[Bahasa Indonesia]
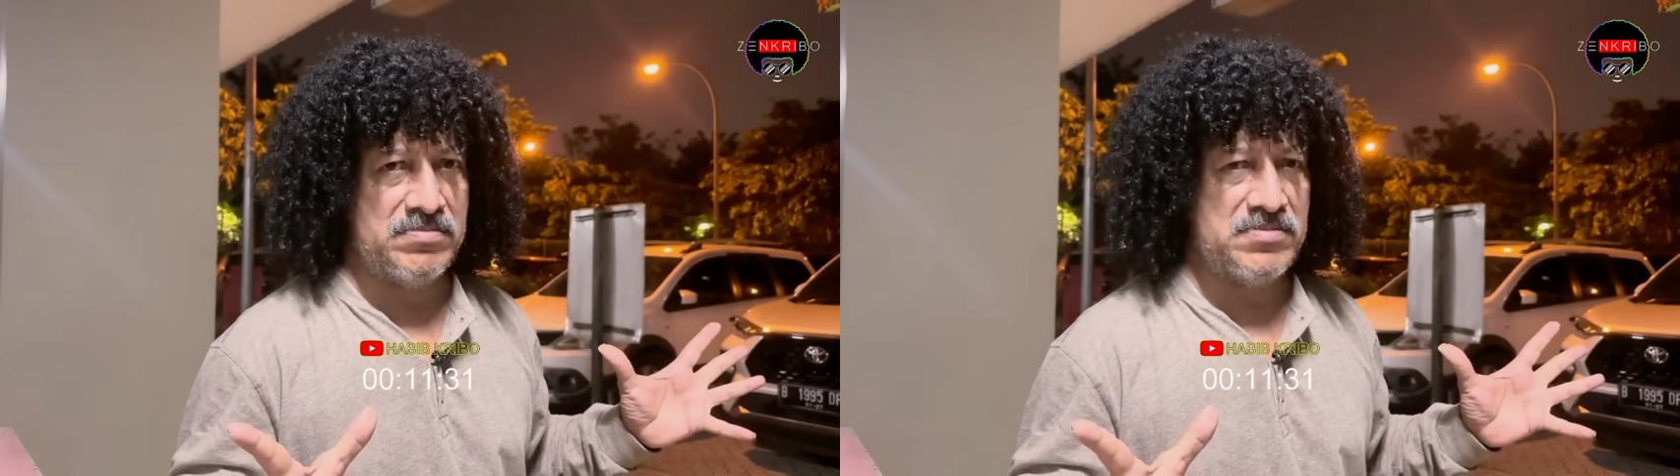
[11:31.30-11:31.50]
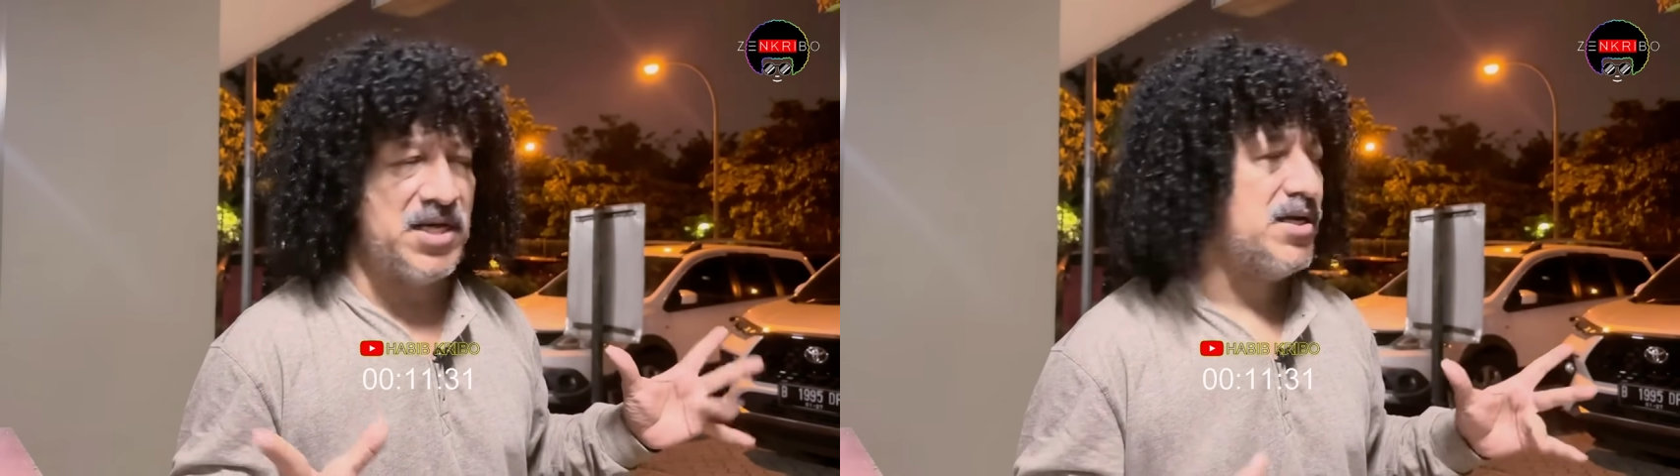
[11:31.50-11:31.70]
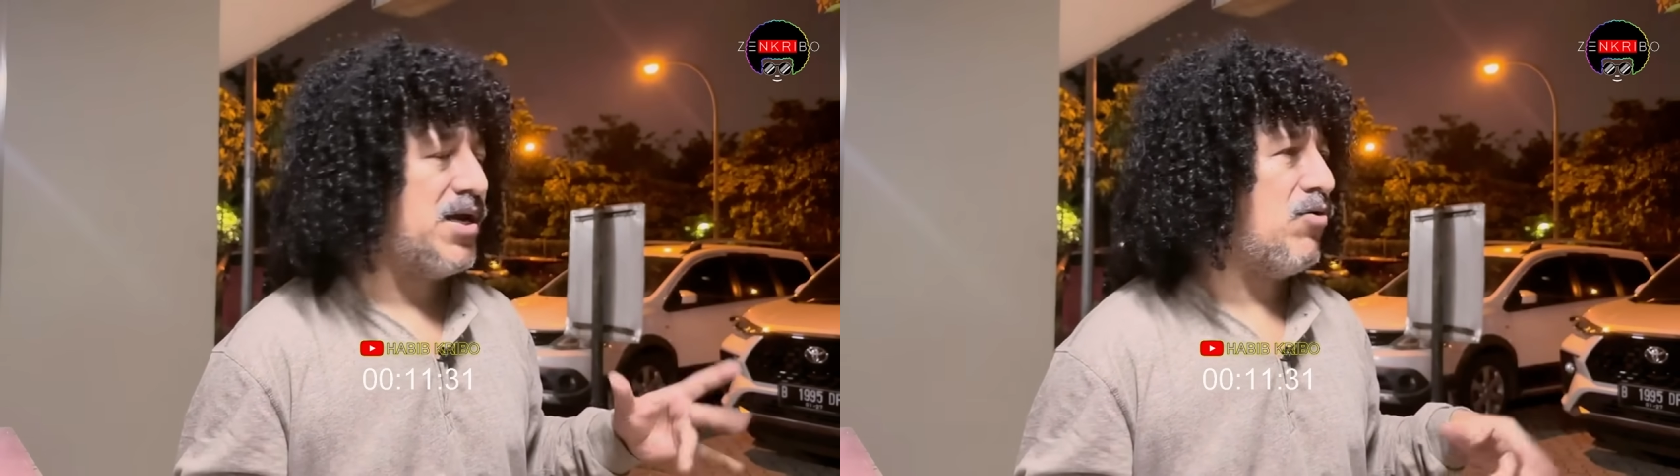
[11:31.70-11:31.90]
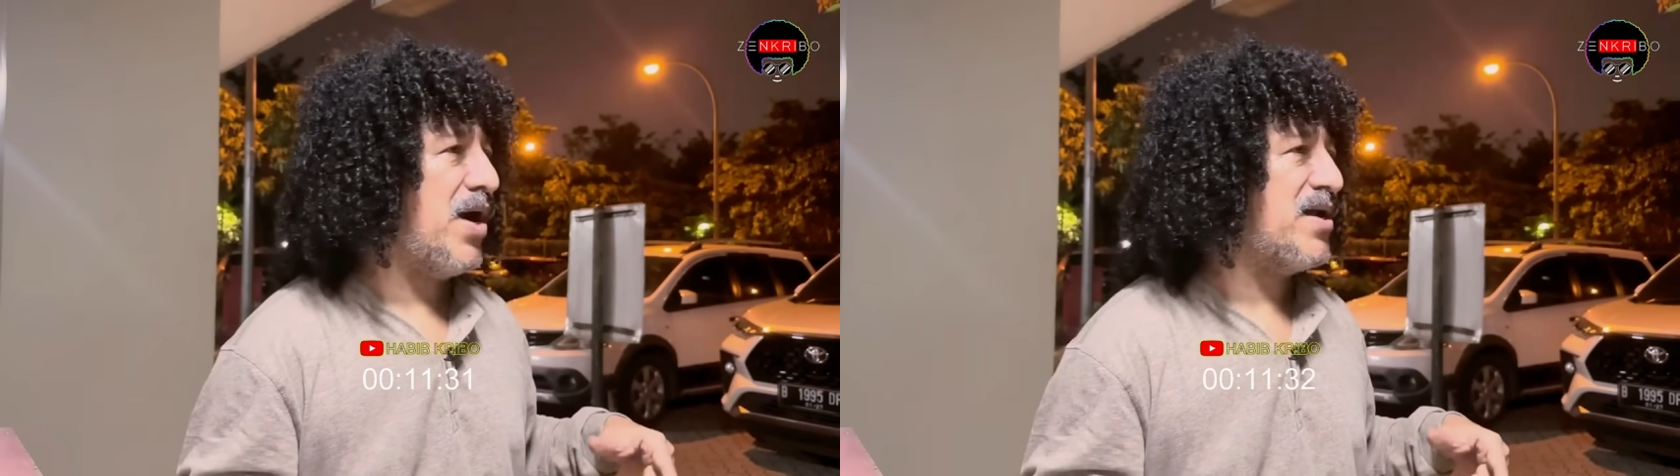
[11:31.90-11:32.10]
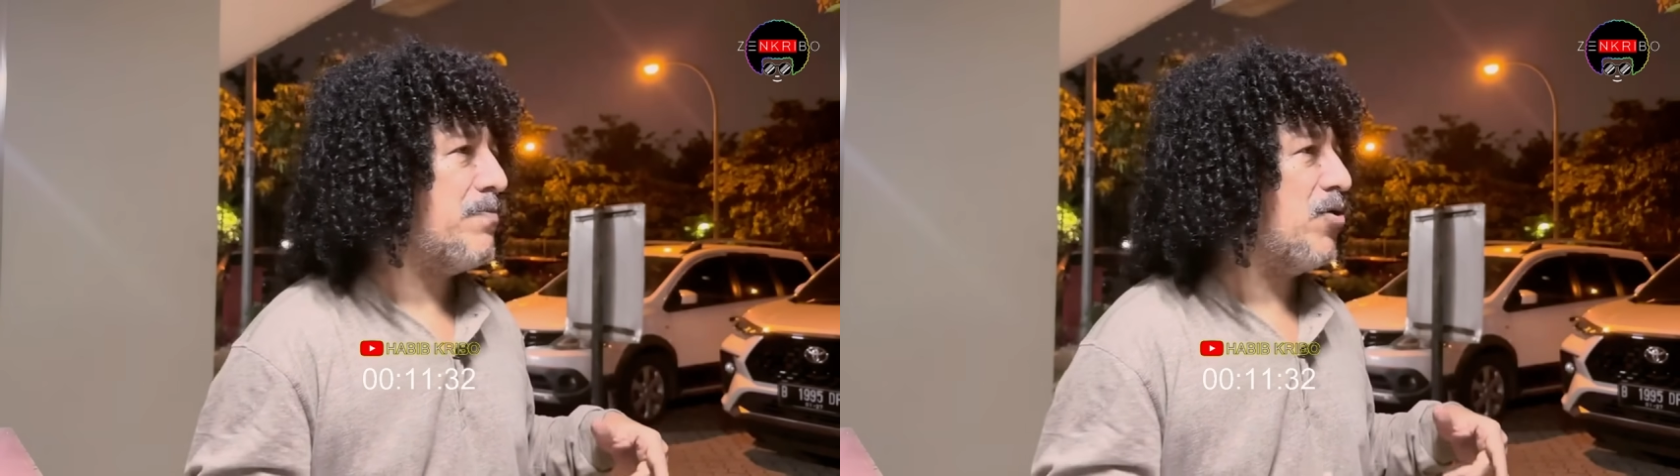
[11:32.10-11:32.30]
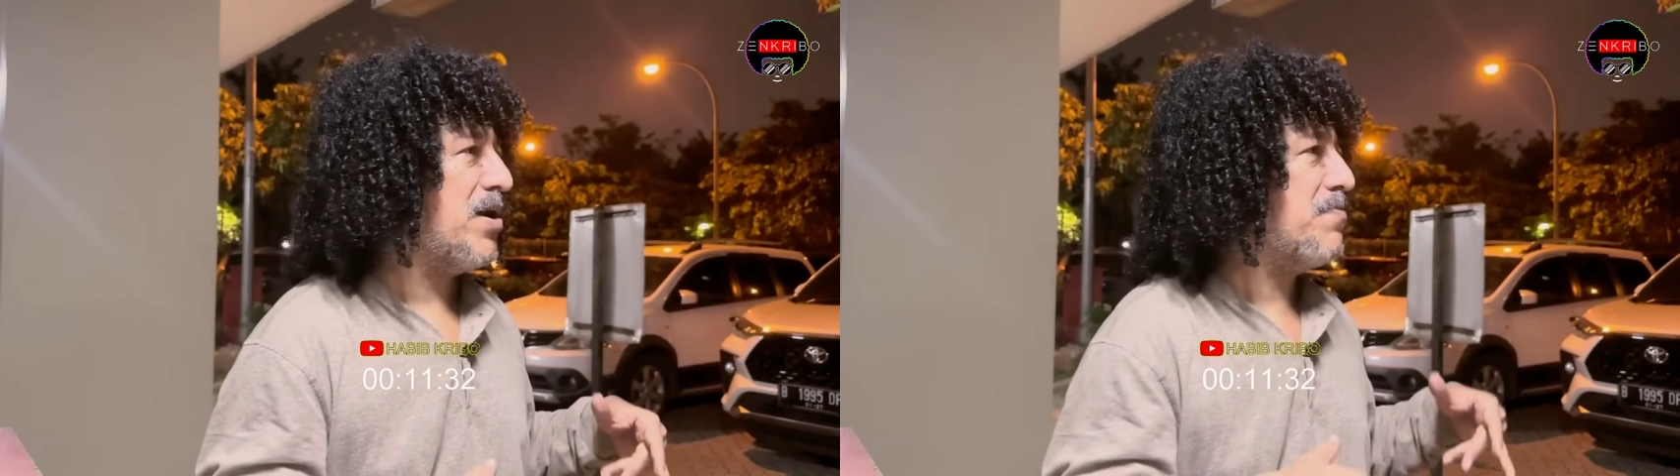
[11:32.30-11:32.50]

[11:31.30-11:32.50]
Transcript: Jadi kalau ada orang